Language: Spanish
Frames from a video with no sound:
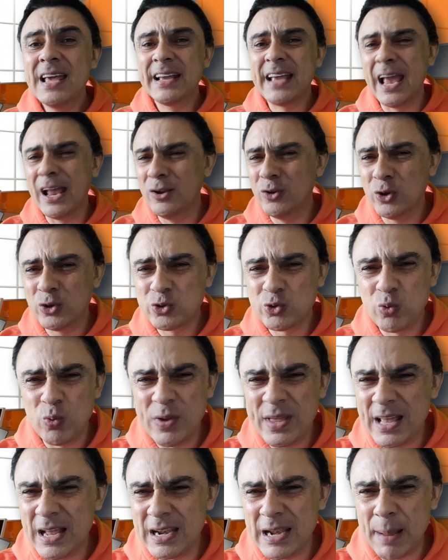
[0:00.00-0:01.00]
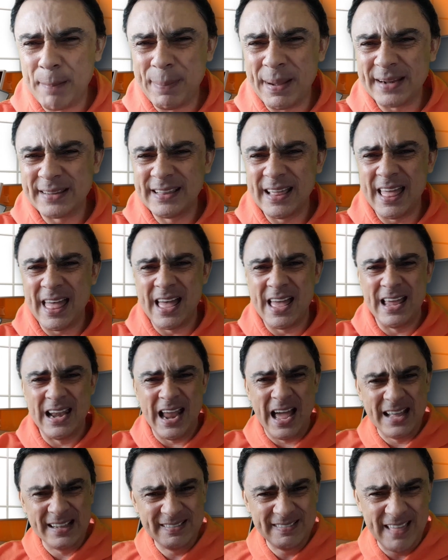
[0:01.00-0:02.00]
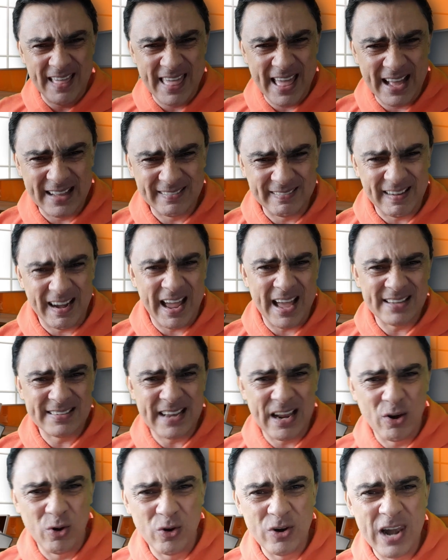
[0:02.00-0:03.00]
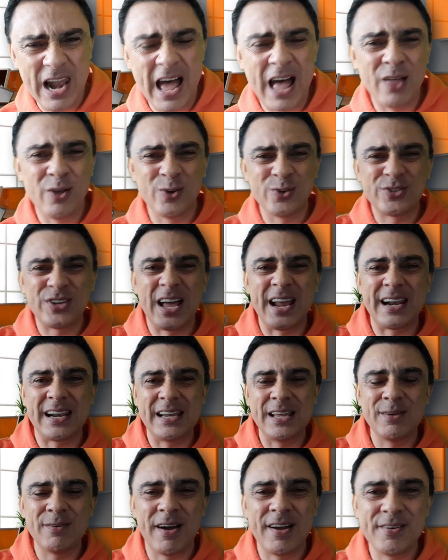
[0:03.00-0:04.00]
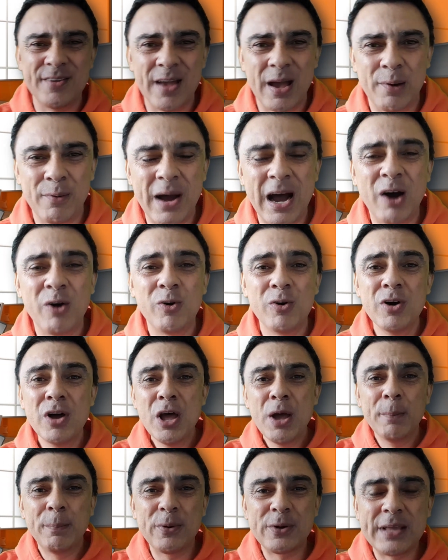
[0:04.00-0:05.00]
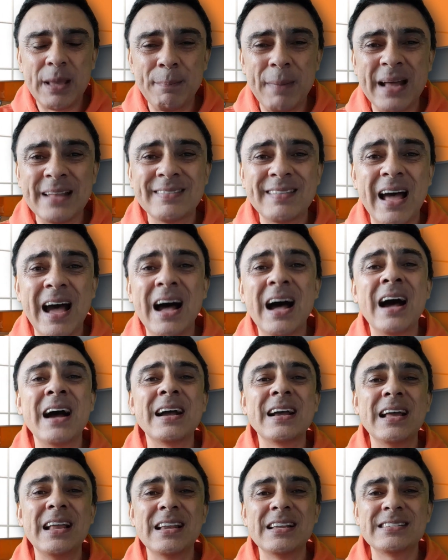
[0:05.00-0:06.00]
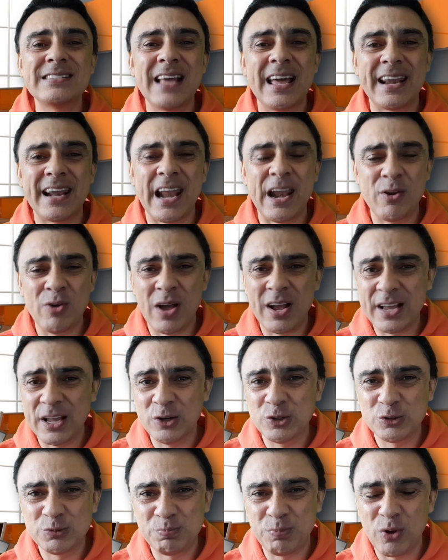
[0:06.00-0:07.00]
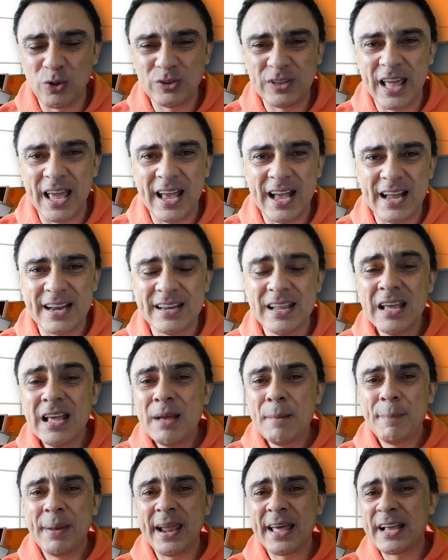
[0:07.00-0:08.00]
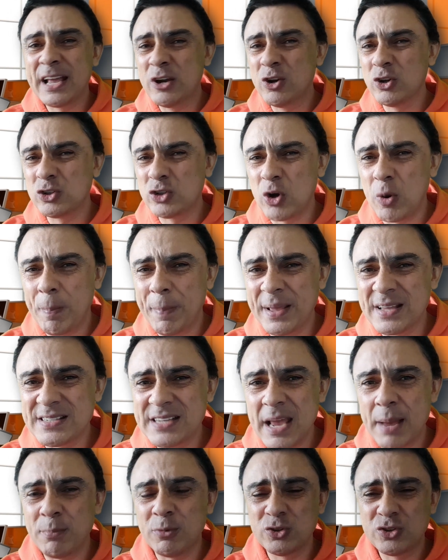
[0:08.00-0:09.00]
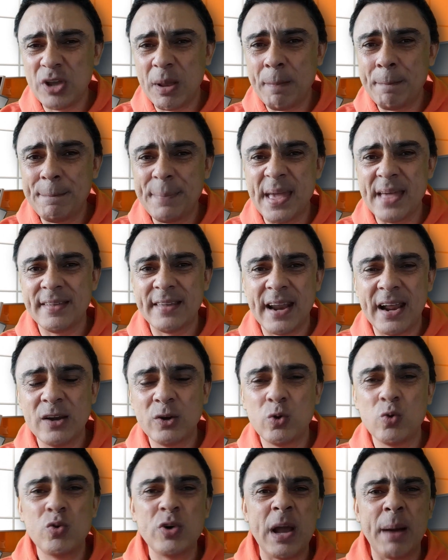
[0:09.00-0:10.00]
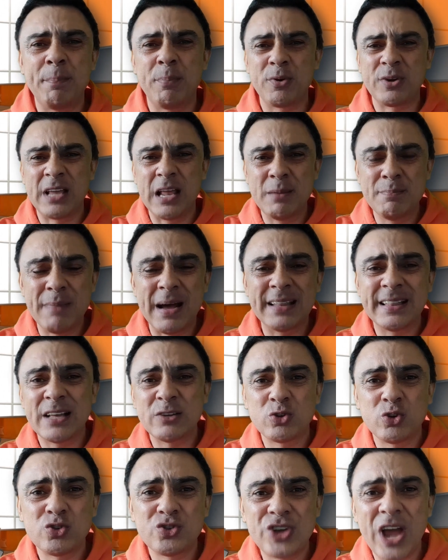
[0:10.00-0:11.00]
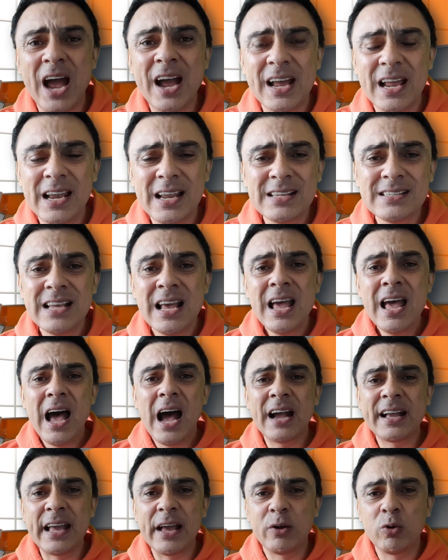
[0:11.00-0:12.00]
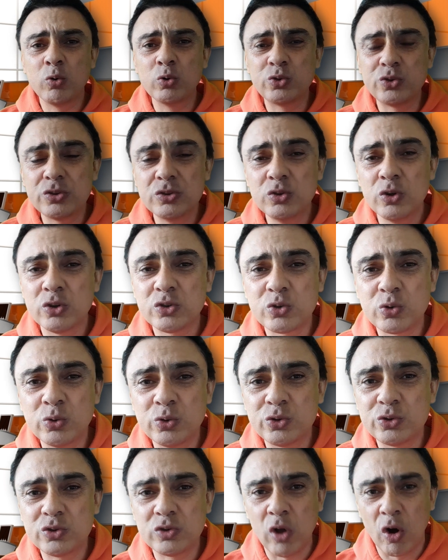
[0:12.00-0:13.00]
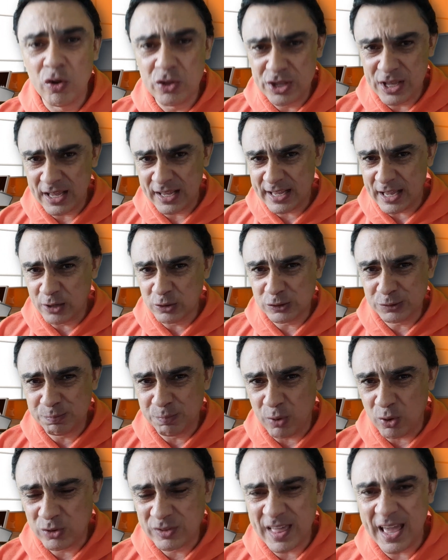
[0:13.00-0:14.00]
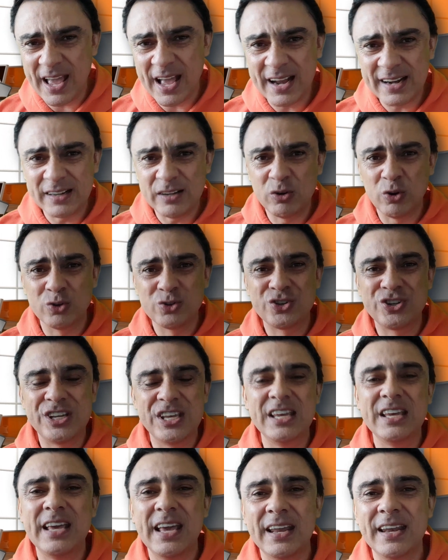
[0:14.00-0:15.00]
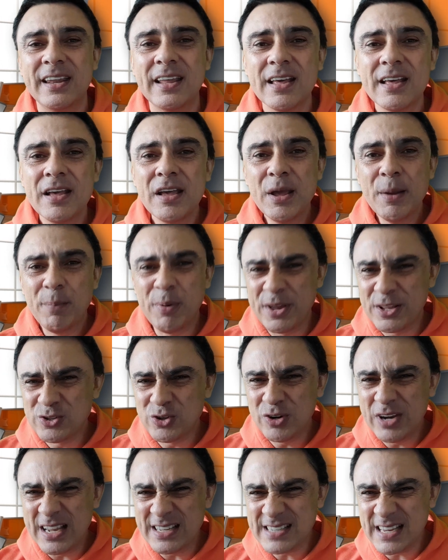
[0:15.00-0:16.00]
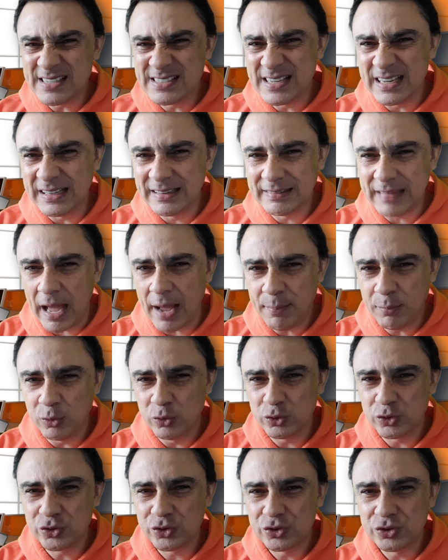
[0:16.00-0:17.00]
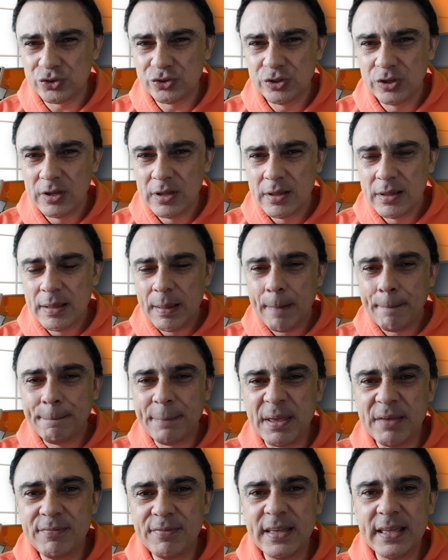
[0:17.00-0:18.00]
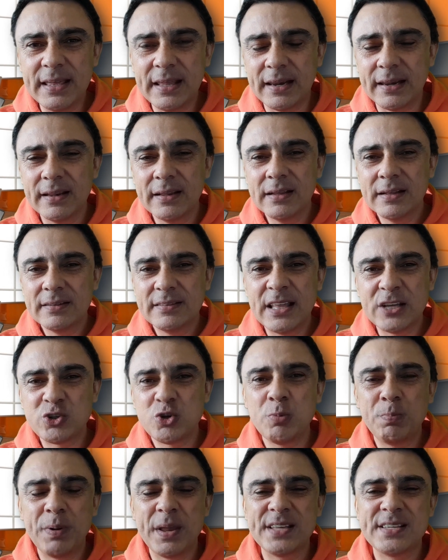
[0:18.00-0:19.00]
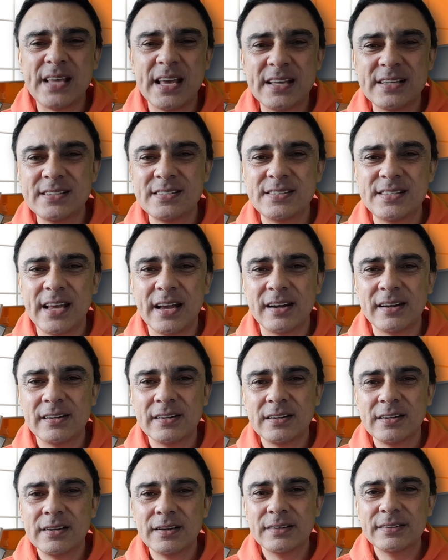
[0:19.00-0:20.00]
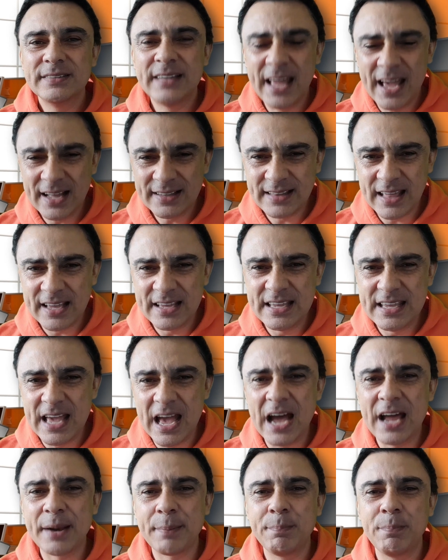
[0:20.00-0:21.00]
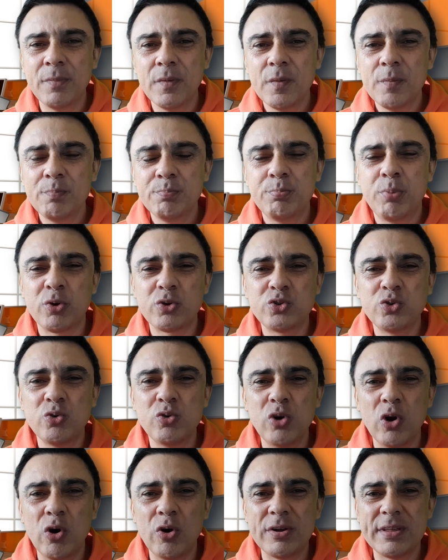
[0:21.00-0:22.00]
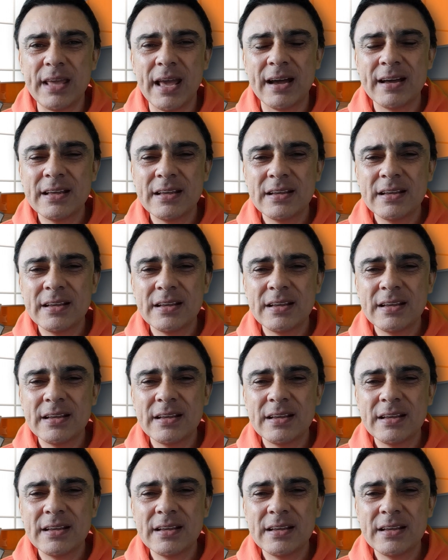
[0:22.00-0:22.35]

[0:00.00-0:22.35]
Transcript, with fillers: que Él nos cuida en la parte de adelante, de atrás, a los lados, arriba y abajo, porque manda ángeles guerreros a que nos protejan, para que no tropecemos en piedra alguna, porque Él manda a esos ángeles a que nos custodien, que nos protejan, nos guíen. Por eso necesitamos vivir de su presencia. Déjate guiar por su gloria.